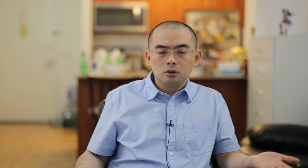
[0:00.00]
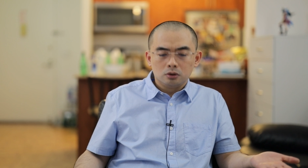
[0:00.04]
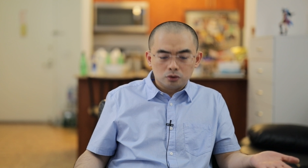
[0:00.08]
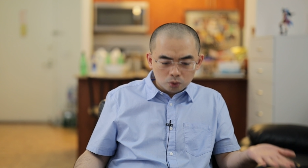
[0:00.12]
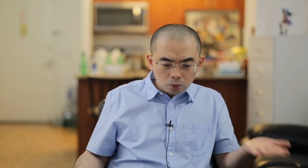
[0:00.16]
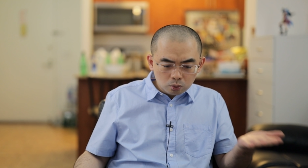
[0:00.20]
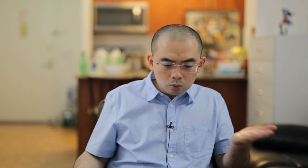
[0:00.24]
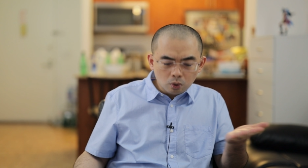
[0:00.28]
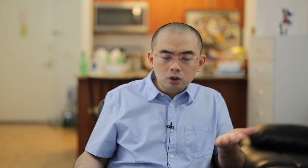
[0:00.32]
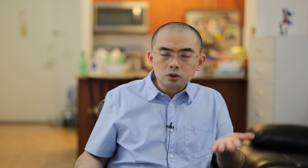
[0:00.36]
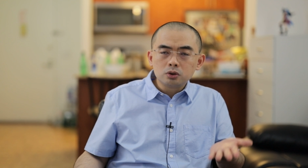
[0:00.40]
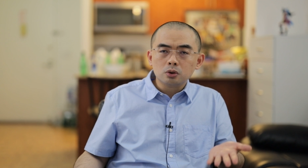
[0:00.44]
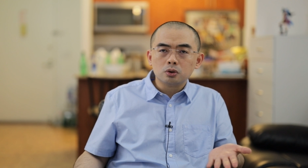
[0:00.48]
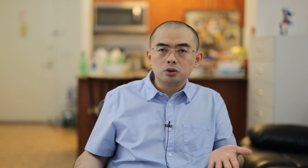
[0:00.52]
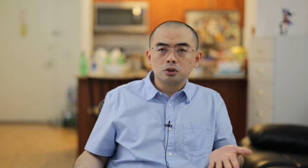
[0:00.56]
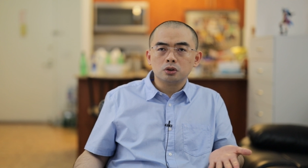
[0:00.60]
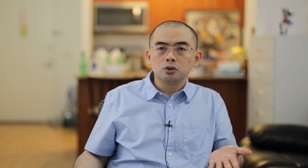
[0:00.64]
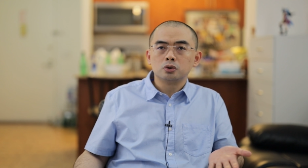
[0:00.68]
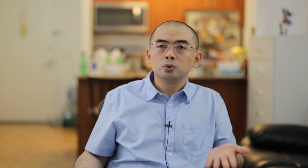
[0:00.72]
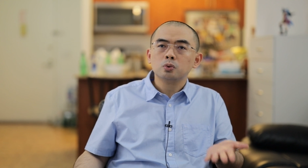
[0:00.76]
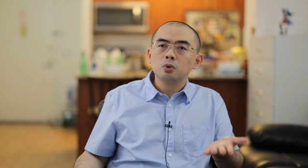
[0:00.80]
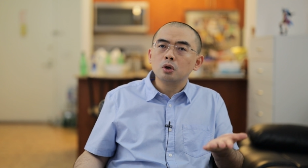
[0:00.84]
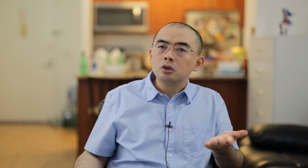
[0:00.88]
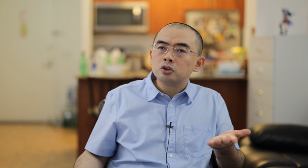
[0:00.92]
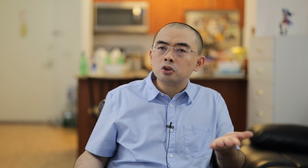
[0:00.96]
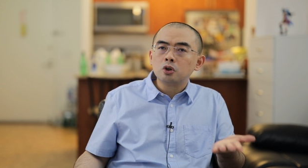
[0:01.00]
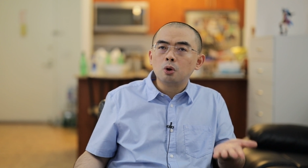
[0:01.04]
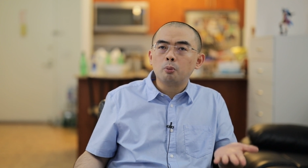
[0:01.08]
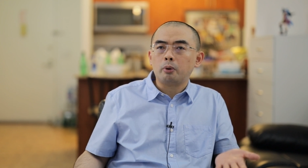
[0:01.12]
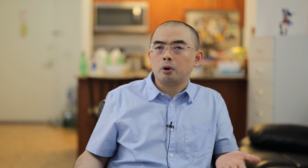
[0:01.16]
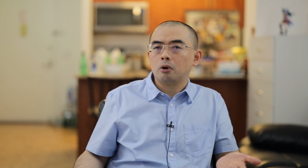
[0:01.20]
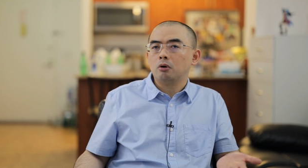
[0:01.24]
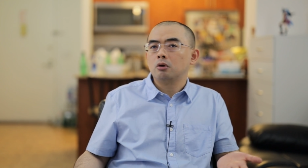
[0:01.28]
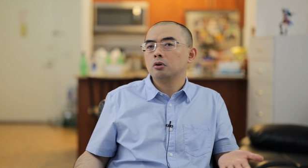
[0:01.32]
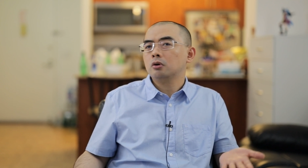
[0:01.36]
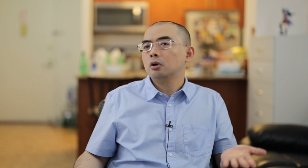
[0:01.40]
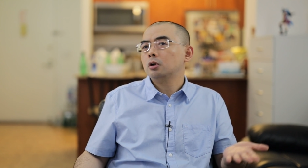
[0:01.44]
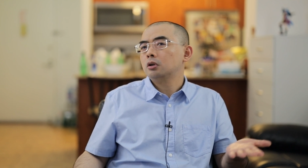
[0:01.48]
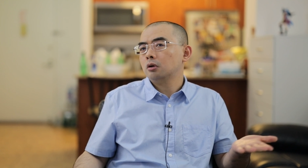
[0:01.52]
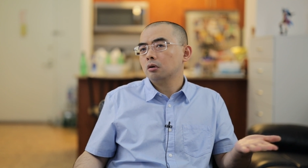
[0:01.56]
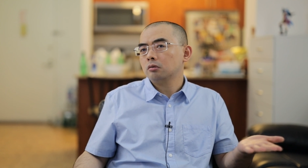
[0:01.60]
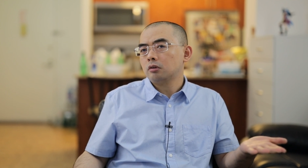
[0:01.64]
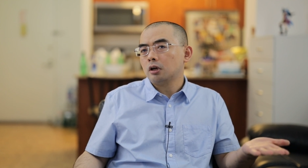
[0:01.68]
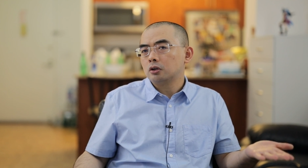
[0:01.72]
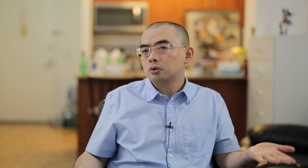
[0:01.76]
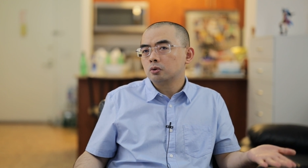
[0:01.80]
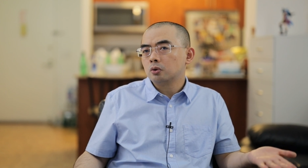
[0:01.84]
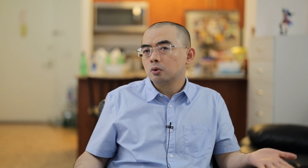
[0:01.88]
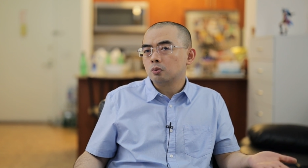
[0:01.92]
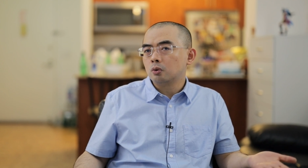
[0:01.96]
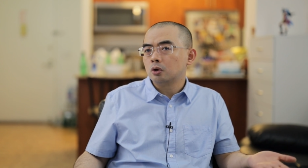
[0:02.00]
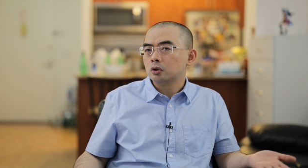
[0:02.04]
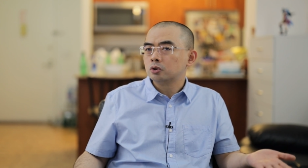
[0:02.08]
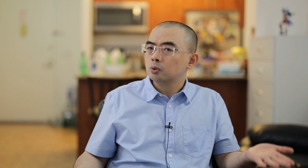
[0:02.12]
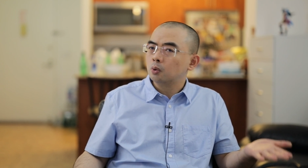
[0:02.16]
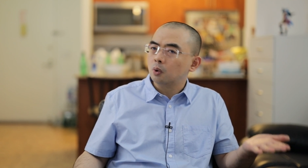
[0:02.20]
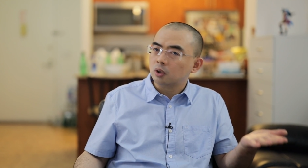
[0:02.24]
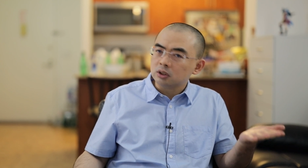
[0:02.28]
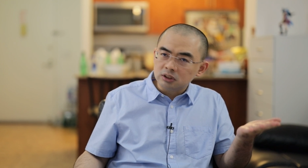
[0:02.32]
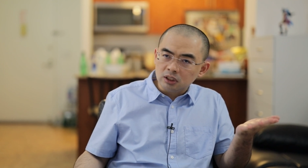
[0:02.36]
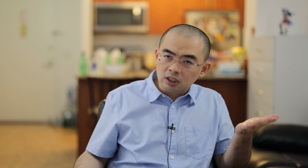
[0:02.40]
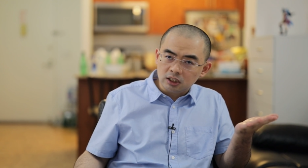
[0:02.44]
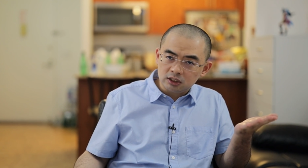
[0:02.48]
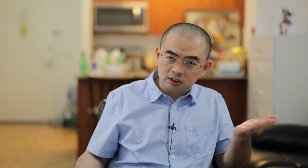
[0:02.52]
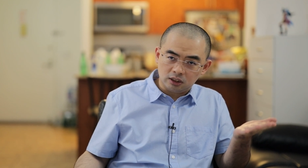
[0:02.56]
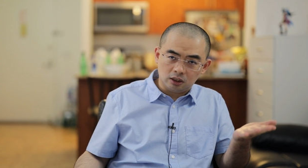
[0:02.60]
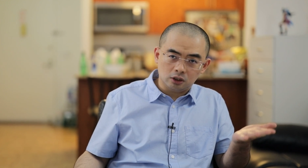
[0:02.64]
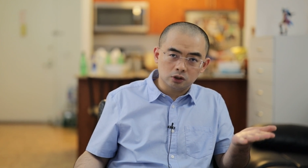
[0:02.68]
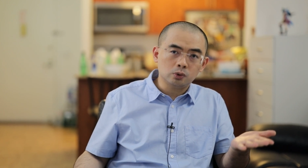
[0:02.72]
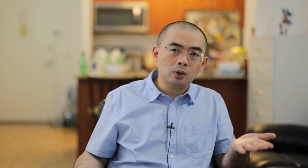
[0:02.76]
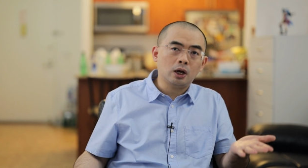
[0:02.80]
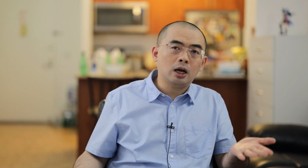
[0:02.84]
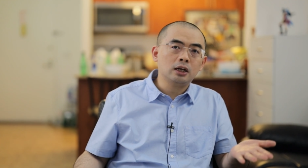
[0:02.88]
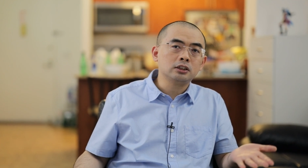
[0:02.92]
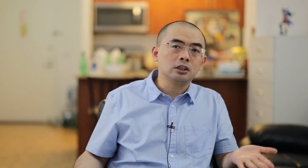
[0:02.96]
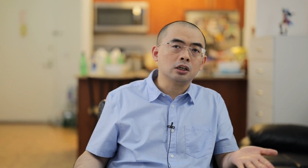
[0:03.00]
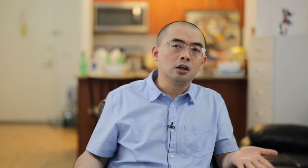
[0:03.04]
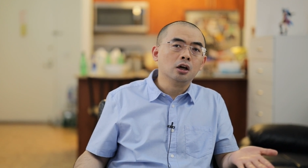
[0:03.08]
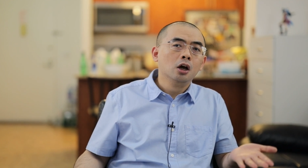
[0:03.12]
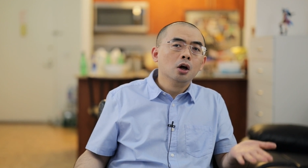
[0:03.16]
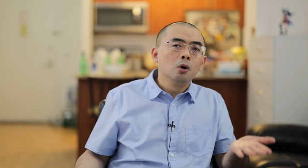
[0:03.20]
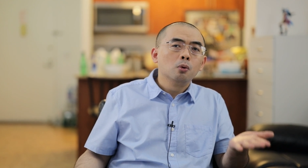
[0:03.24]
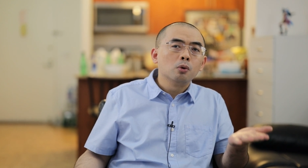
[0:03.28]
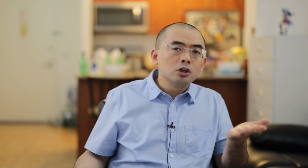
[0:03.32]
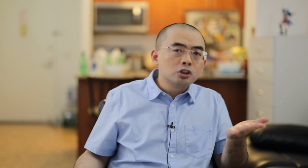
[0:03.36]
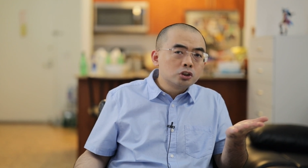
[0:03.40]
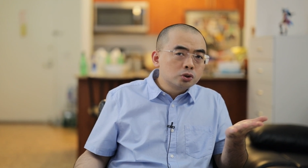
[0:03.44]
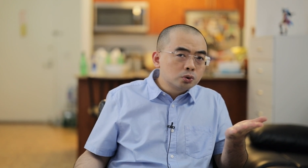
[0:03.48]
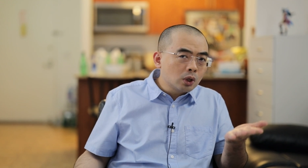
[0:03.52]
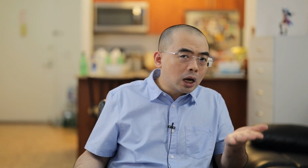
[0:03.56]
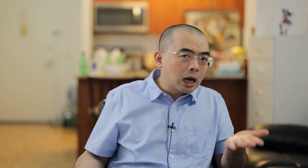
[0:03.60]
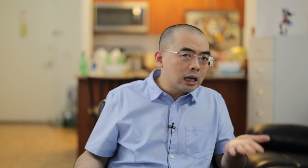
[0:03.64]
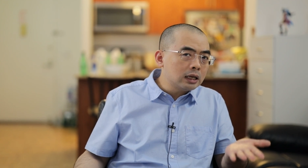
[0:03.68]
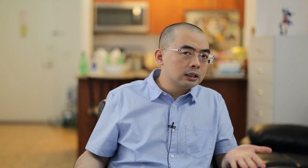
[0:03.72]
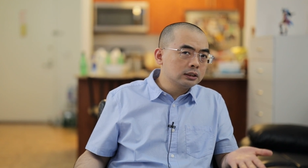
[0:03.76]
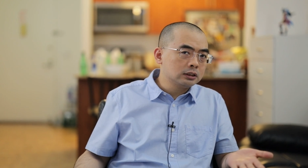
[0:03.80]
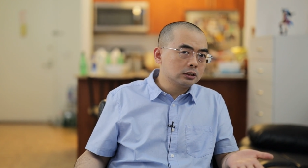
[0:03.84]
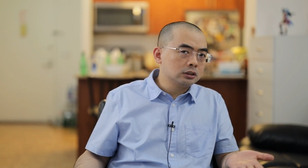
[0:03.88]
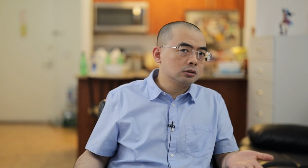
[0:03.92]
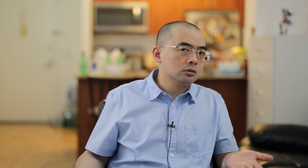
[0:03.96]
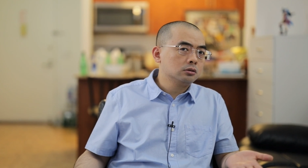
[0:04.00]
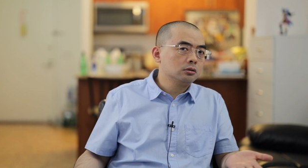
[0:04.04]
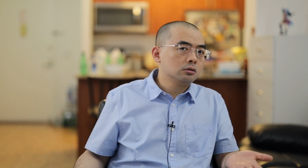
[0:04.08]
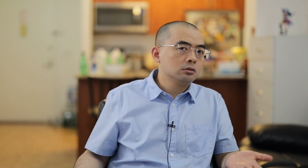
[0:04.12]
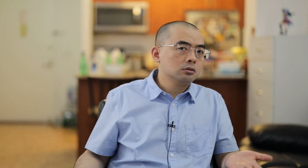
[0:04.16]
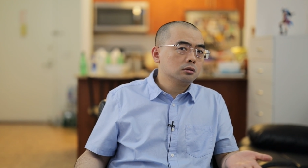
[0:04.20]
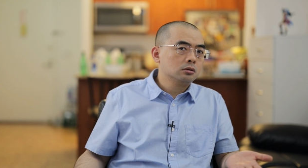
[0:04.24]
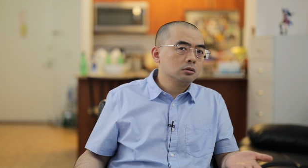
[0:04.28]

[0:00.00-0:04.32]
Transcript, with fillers: 中国就是，如果你有美国留学生在中国，如果现在想抓你，我抓了你。